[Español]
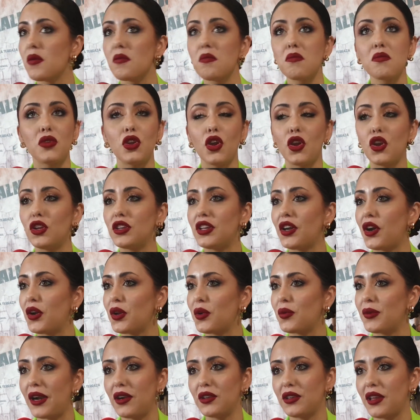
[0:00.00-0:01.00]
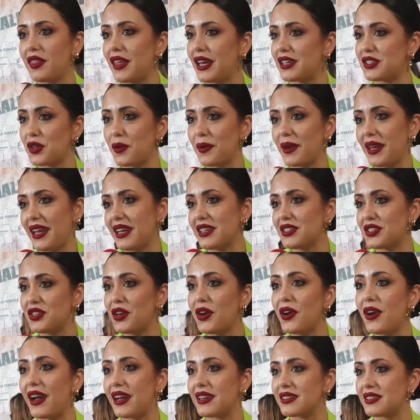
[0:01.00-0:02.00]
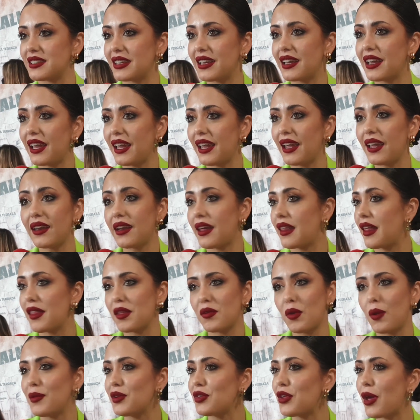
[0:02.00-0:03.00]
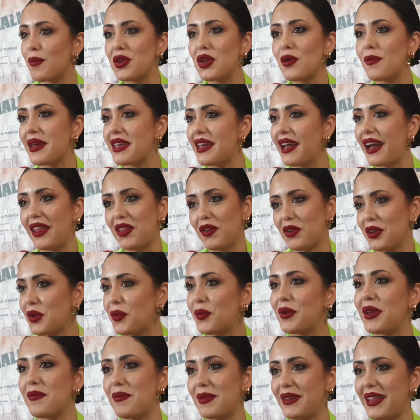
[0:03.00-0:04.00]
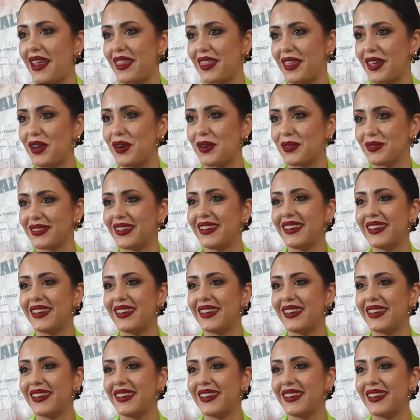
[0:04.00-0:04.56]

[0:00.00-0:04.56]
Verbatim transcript: Yo no tengo ninguna noticia sobre eso, así que nada, de momento a mí no me ha llegado ninguna invitación.